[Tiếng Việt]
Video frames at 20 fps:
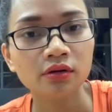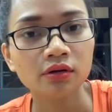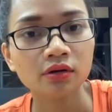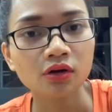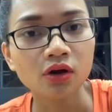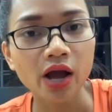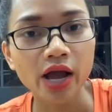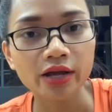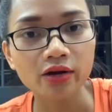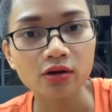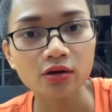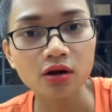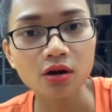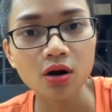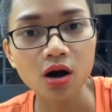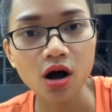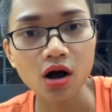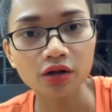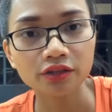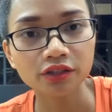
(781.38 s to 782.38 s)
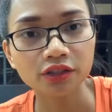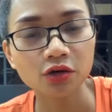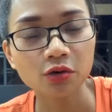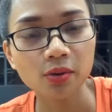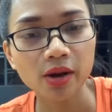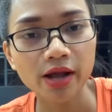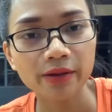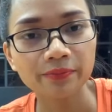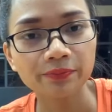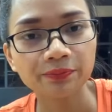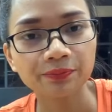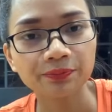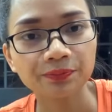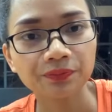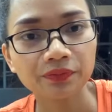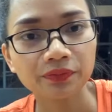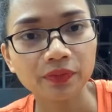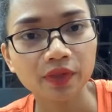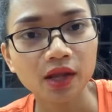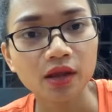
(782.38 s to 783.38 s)
Có ai có câu hỏi gì không ạ?
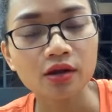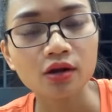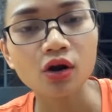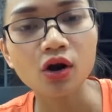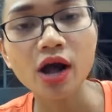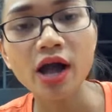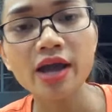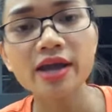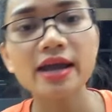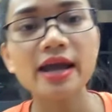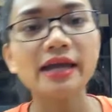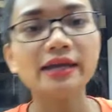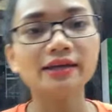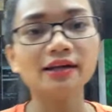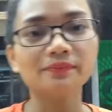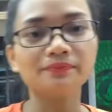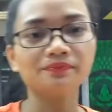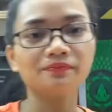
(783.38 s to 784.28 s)
Có ai hay gặp